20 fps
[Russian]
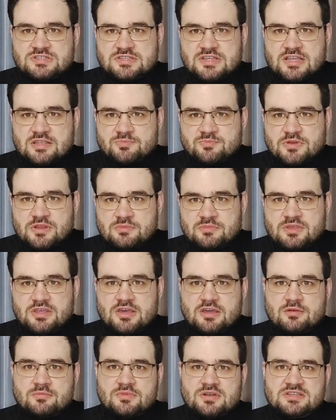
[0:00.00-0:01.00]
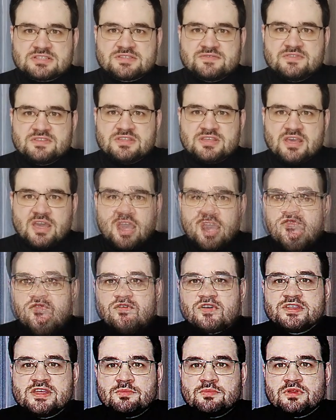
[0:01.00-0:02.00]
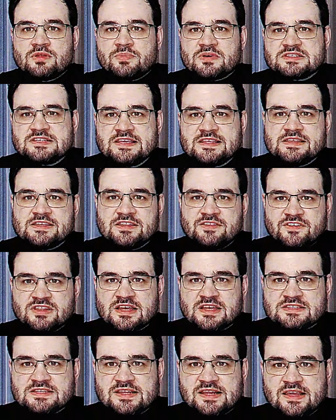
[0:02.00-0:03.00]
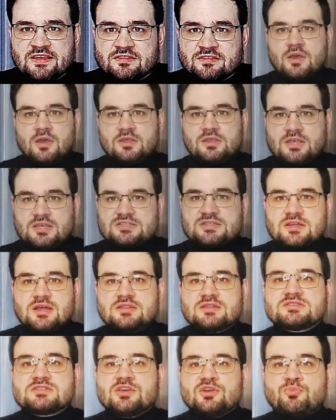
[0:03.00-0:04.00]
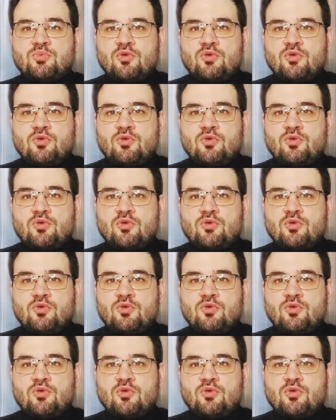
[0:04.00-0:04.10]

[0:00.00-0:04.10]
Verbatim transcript: стать премьером развития, какого не было последние 12 лет. Есть радостные